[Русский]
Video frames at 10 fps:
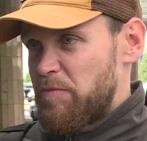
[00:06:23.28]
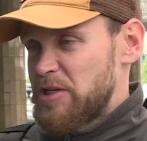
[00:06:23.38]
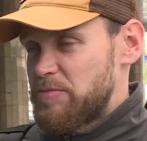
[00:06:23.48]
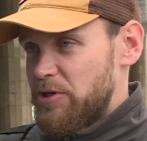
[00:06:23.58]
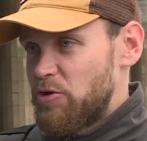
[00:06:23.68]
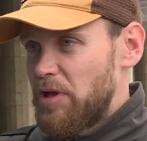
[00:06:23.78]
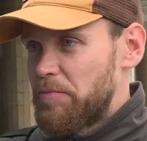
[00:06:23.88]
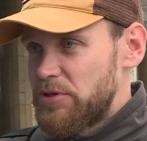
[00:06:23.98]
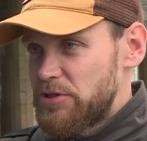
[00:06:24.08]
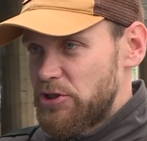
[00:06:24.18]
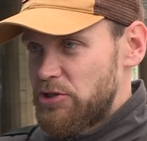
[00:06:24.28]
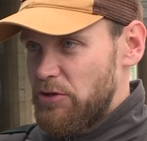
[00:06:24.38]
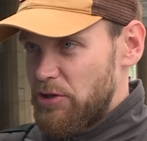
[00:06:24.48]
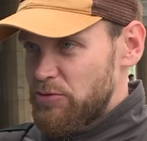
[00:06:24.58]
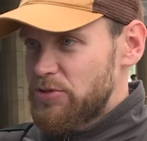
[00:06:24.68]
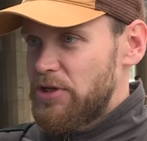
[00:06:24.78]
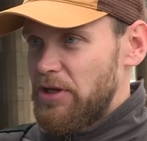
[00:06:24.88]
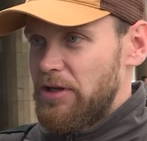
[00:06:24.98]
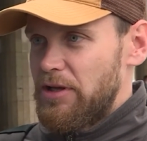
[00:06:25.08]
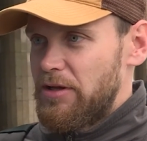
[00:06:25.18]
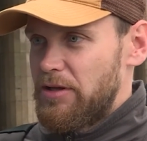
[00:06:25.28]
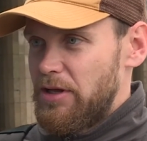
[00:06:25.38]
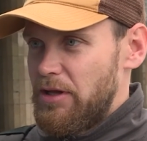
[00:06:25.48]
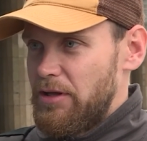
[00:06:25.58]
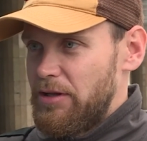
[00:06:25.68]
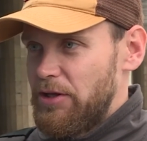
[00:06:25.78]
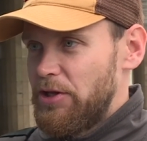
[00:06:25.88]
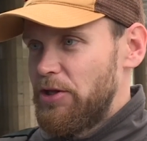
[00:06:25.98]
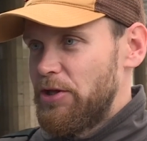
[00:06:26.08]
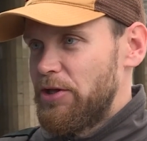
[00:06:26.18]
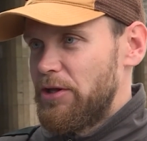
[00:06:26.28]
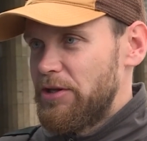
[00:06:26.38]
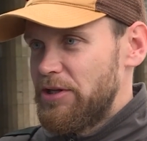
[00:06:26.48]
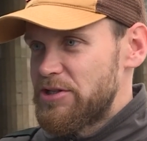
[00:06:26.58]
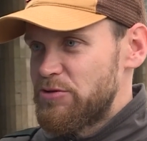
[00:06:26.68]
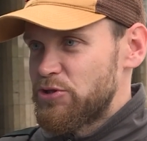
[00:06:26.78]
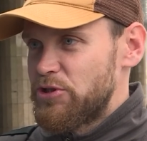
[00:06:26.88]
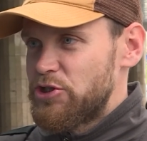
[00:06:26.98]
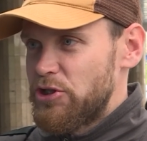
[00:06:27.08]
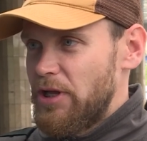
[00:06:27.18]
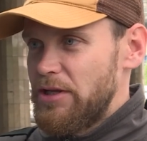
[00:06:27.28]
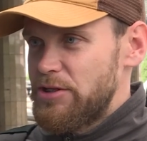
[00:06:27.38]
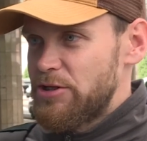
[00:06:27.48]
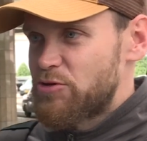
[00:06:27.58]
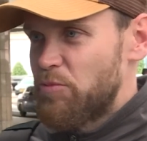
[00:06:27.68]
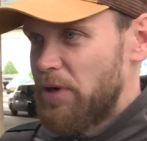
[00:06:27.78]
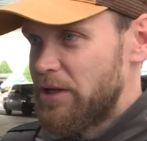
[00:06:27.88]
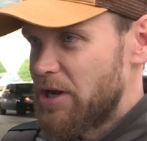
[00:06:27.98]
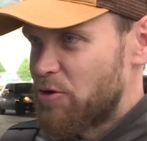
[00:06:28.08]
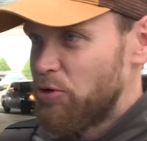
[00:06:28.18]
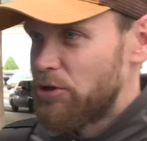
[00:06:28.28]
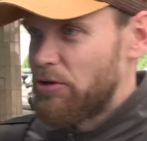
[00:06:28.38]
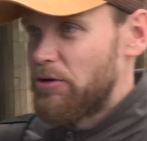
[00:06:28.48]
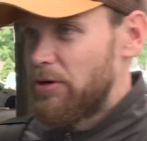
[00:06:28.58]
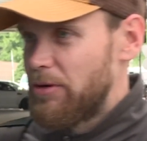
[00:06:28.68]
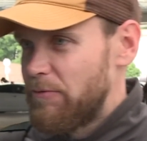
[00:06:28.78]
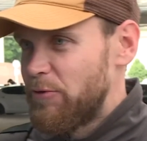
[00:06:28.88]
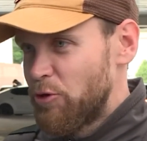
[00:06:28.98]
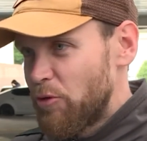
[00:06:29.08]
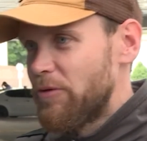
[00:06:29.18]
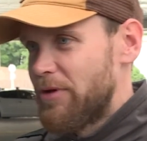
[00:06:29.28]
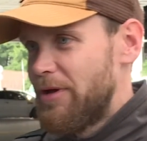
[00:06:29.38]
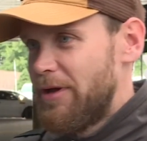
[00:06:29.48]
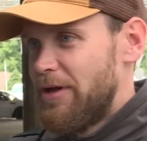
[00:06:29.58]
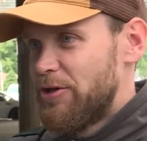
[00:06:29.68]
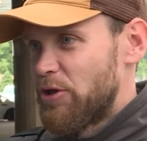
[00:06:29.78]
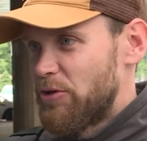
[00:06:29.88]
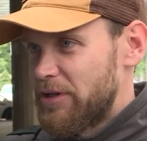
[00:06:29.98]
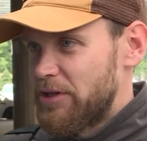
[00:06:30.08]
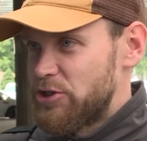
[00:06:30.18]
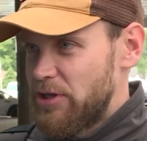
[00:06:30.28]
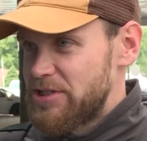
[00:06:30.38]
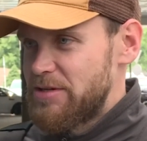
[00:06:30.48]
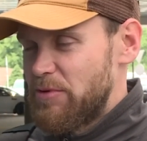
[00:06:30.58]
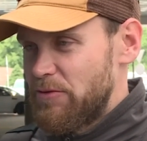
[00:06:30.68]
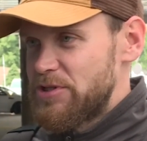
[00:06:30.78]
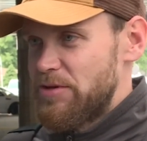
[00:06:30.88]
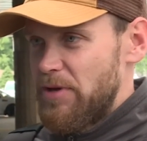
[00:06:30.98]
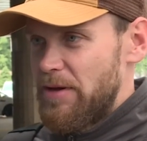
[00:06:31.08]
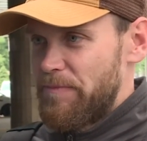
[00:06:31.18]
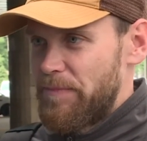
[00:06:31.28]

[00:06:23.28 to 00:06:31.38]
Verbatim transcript: В паспорте написано, что я русский, да, и если уж начинать искуплять какую-то вину, то надо начинать с самого себя.